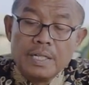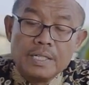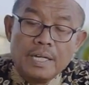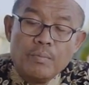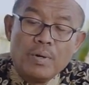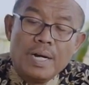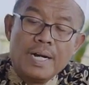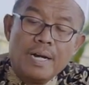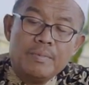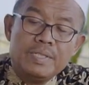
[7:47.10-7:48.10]
Kitab
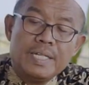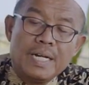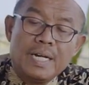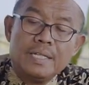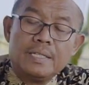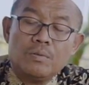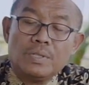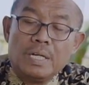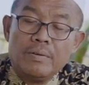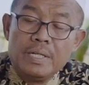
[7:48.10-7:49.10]
Ahkamiz zakat
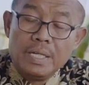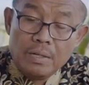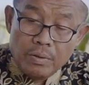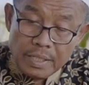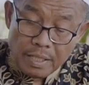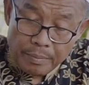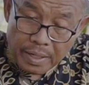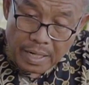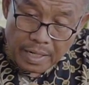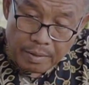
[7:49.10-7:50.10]
utawi iki kitab
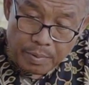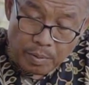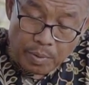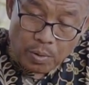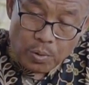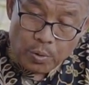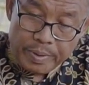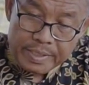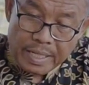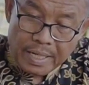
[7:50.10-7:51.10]
nerangaken pira-pira
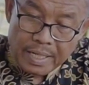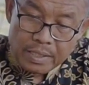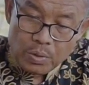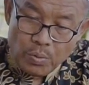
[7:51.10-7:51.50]
hukum zakat.